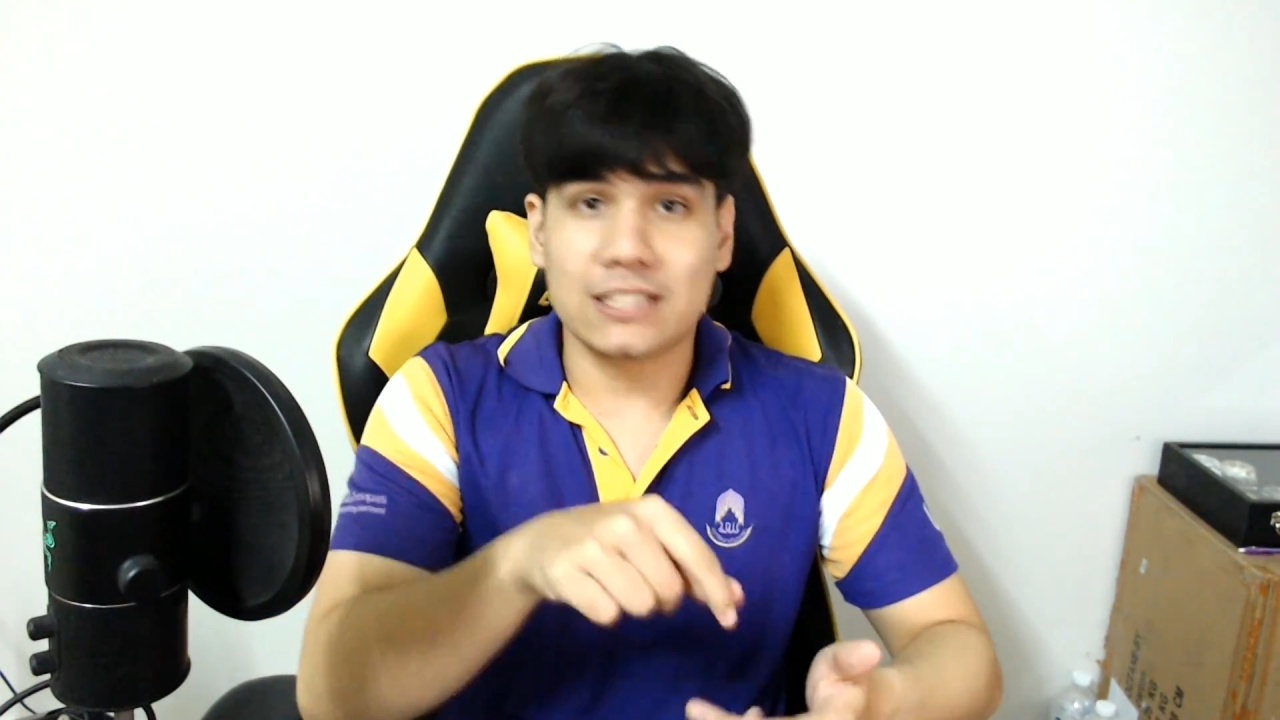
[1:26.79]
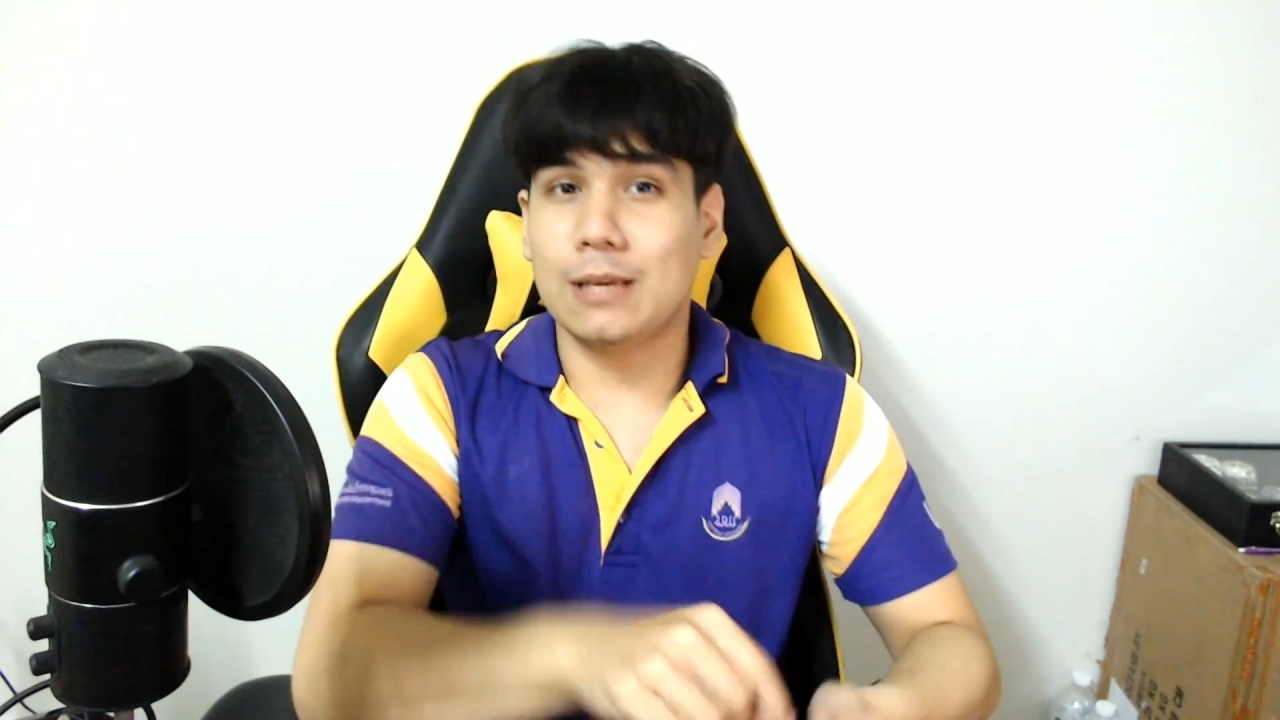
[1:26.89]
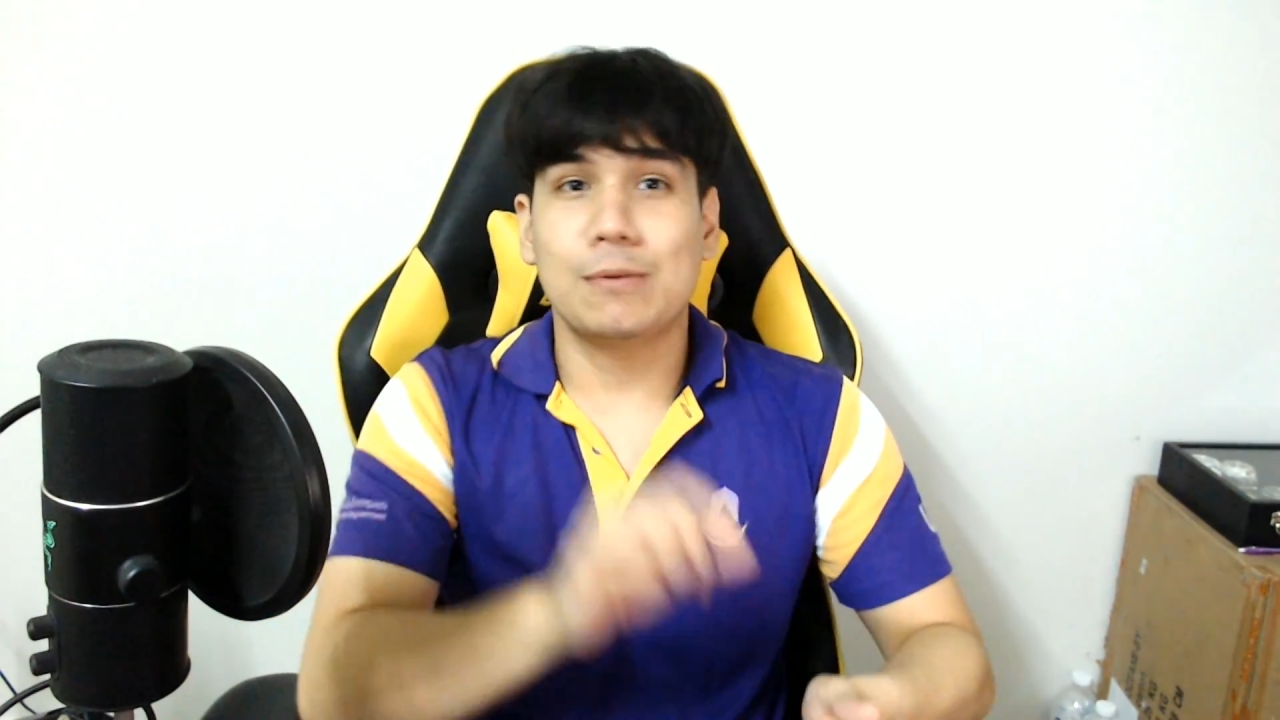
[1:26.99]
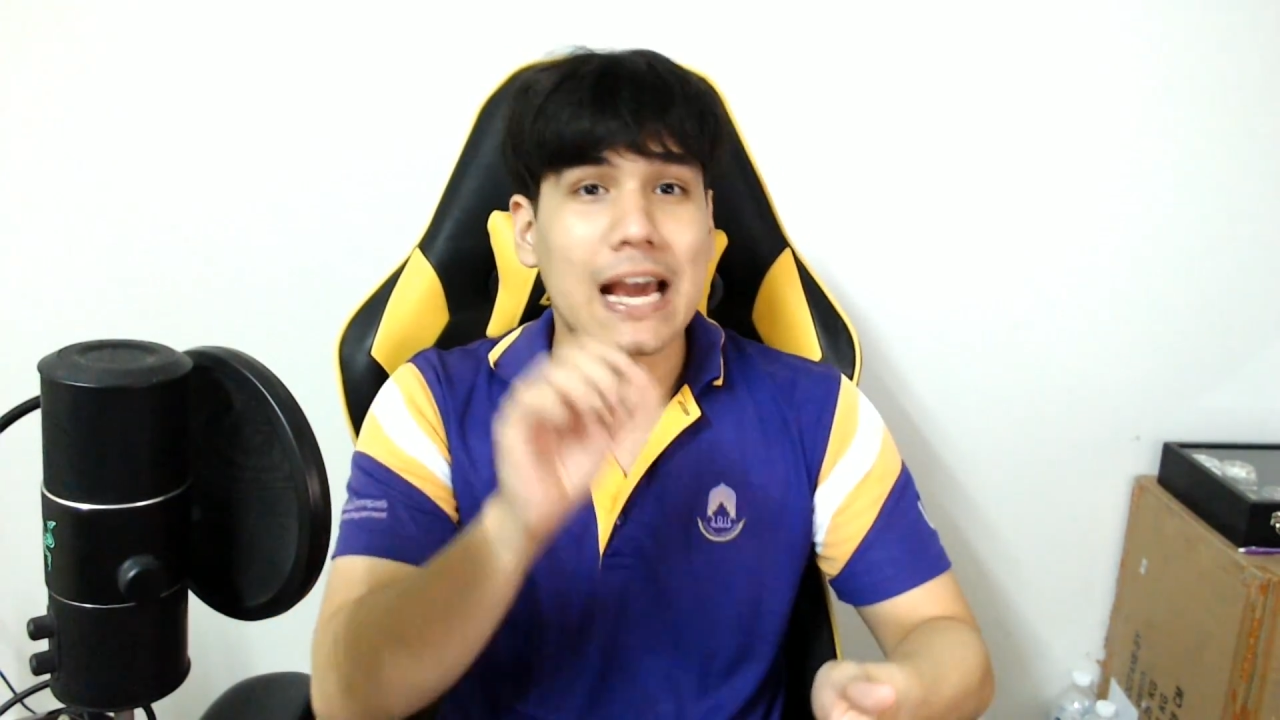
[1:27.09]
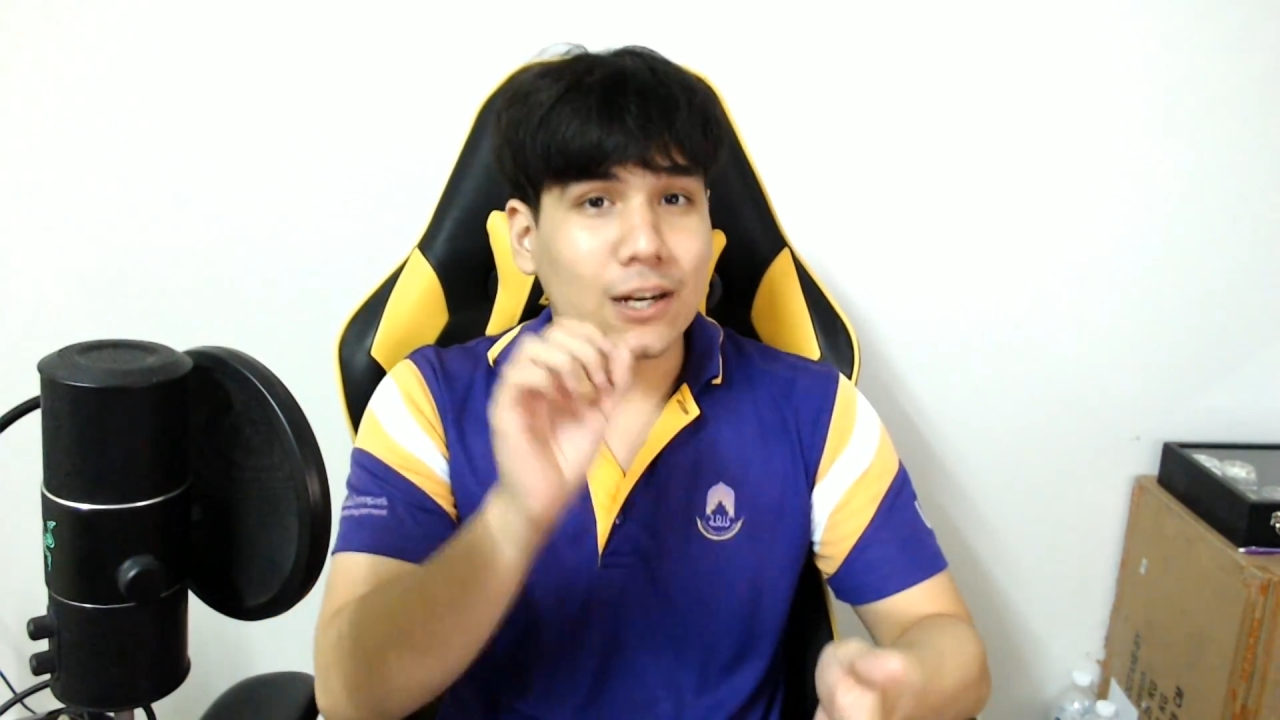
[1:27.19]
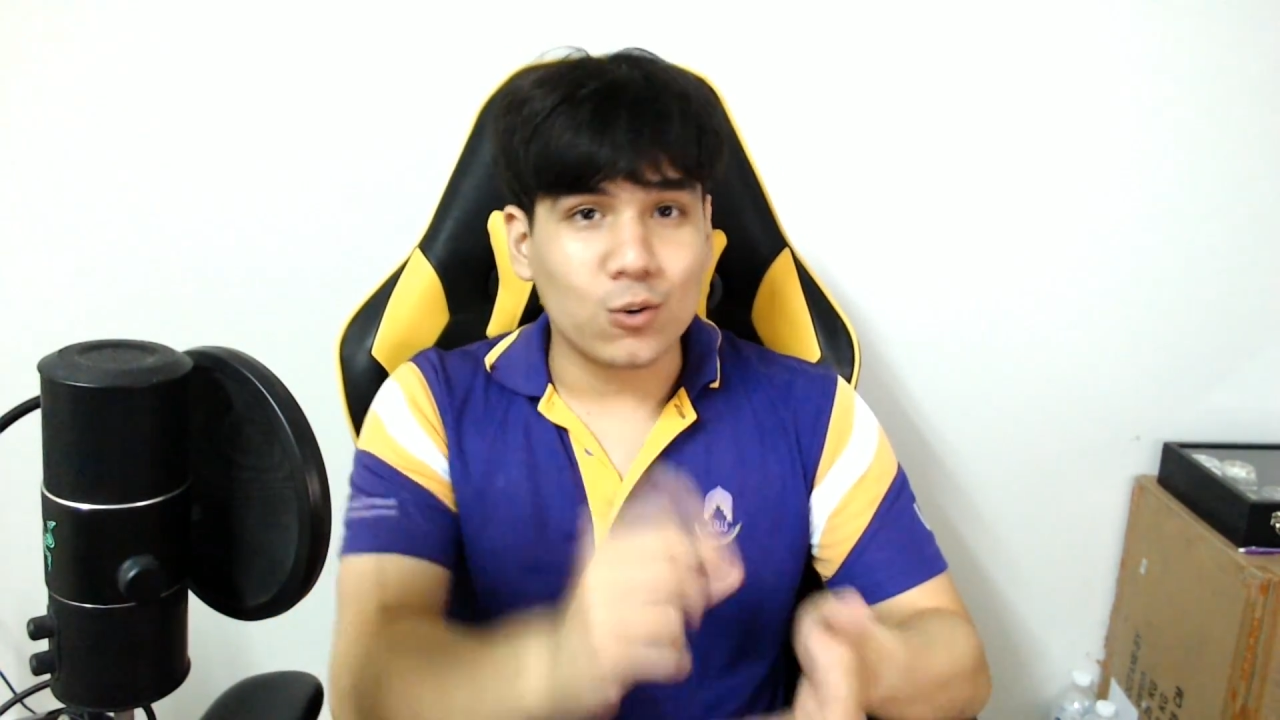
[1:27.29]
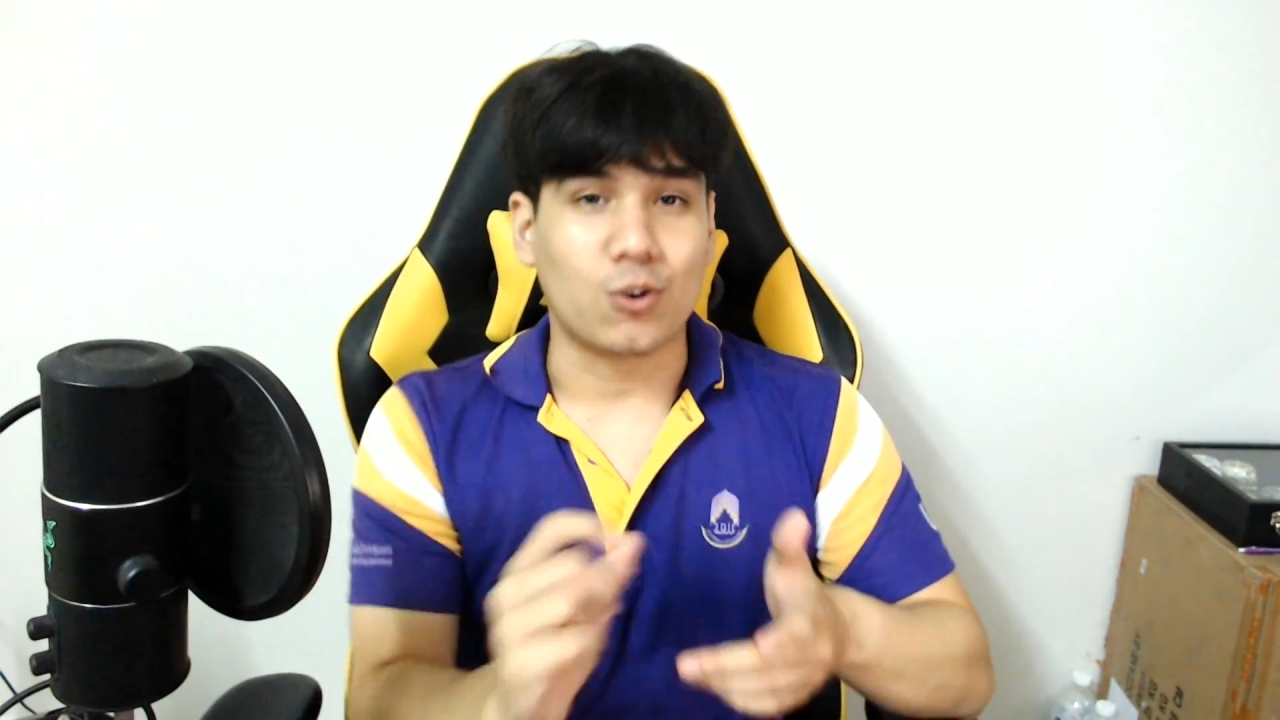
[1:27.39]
description